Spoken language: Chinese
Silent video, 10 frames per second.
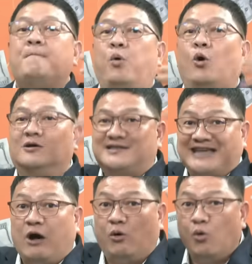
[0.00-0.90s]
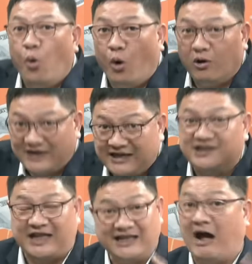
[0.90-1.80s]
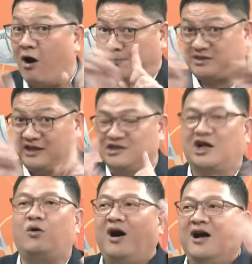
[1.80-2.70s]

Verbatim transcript: 破造获利，听好，不是营收哦，